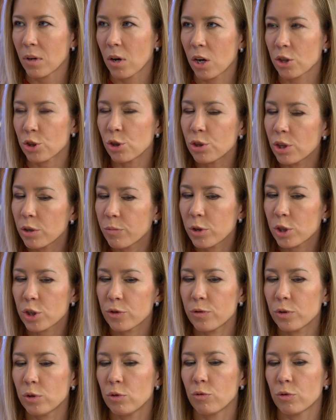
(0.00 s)
А да. что ты имеешь
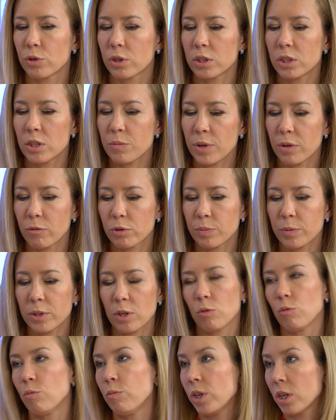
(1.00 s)
в виду вот к себе? Вот
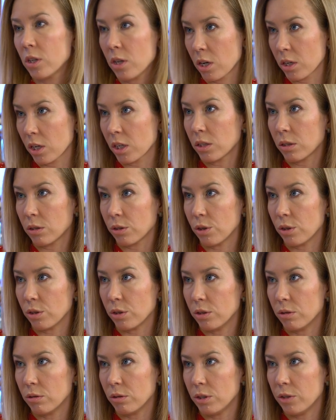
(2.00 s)
смотри, у меня как раз
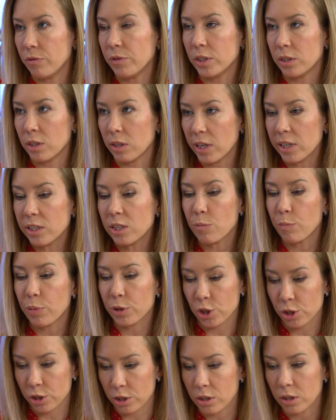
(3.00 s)
9-летний, э,
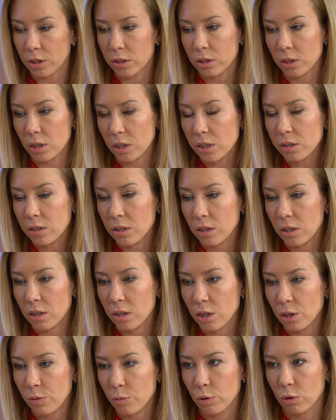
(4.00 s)
почти 10-летний
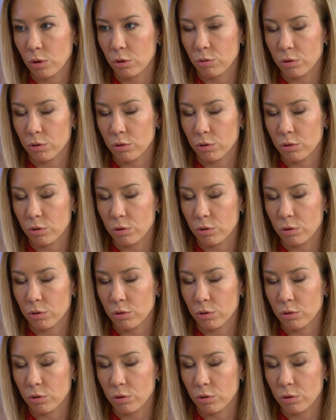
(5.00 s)
ребенок.